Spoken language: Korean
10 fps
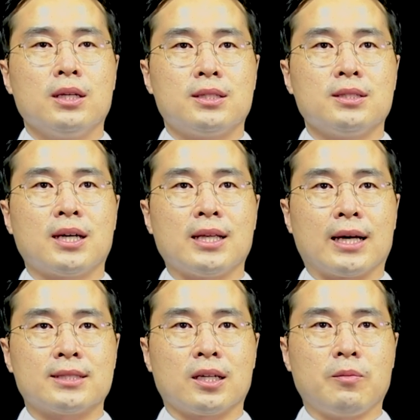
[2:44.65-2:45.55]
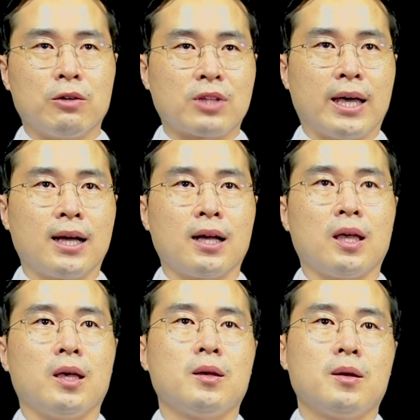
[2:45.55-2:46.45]
증상 양상이 매우
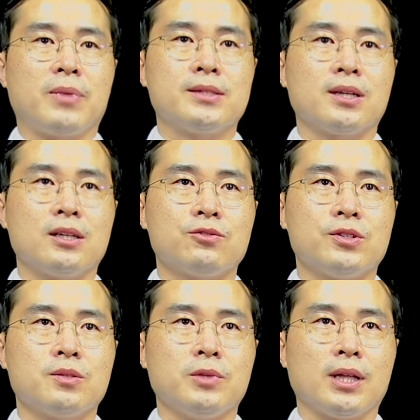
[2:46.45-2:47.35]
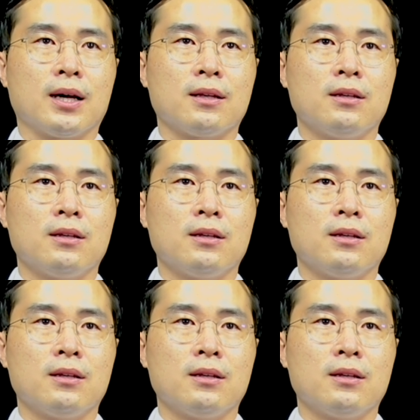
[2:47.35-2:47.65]
다양하게 발생할 수 있습니다.